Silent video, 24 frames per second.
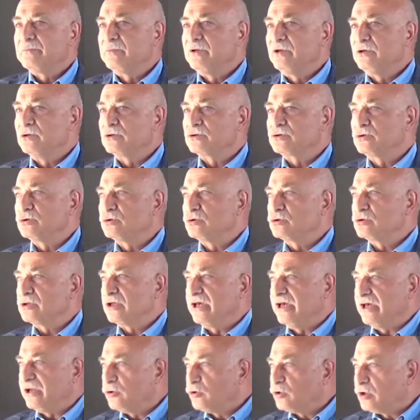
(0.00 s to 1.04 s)
Biliyorsunuz
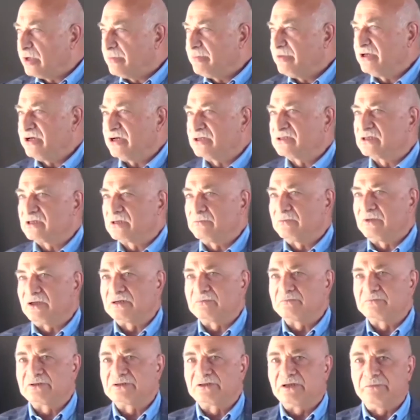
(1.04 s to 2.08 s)
en önemli
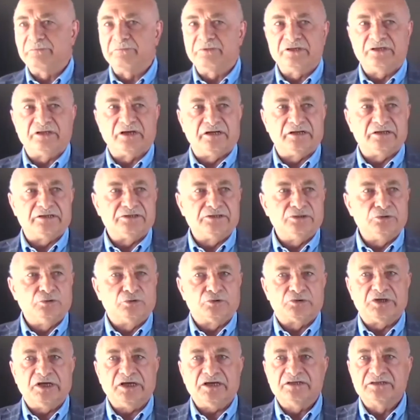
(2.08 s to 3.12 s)
yatırımlarımızdan bir tanesi
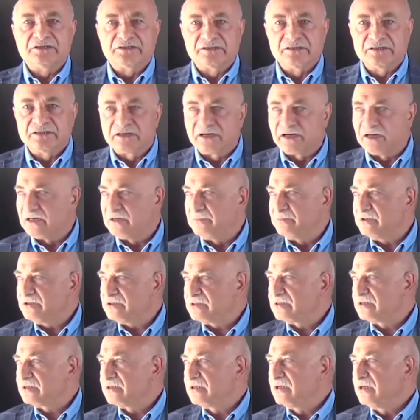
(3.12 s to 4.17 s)
yüksek hızlı
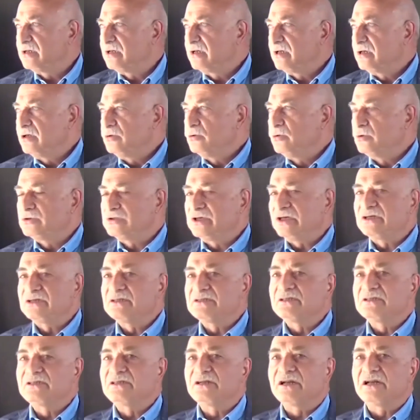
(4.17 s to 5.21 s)
trenimiz. Yüksek
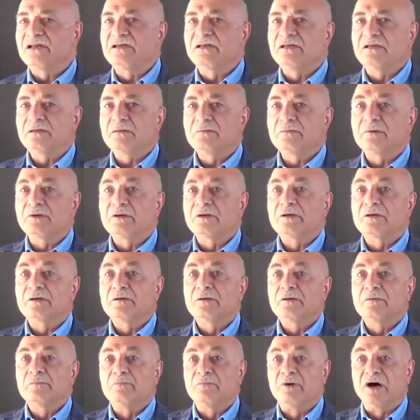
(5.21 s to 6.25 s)
hızlı trenin
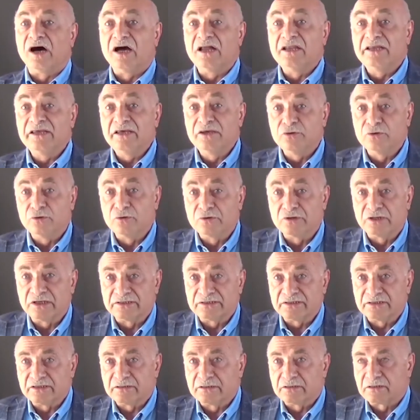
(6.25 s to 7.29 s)
mali
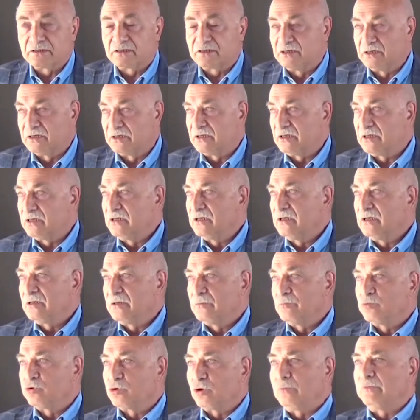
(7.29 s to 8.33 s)
yönündeki
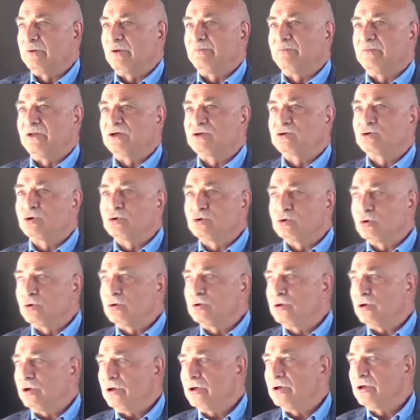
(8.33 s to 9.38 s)
problemler
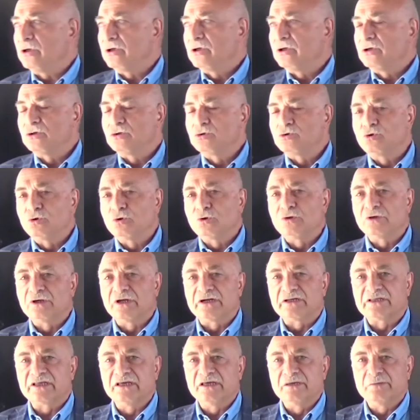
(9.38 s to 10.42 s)
çözüldü. Şu
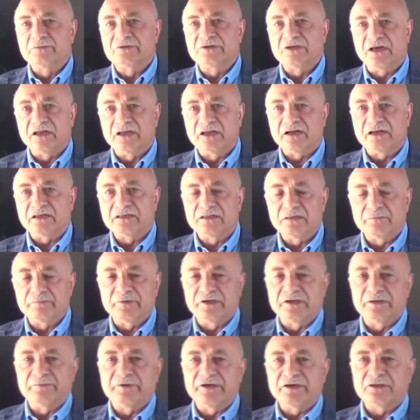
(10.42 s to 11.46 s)
günlerde imzalar
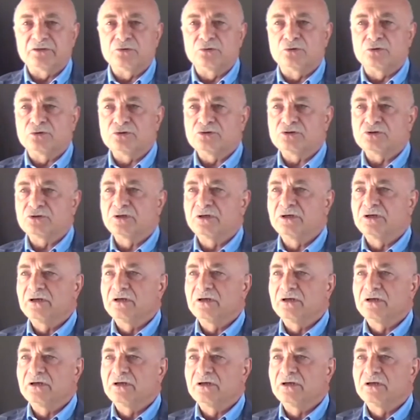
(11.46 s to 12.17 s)
atılmayı bekliyoruz.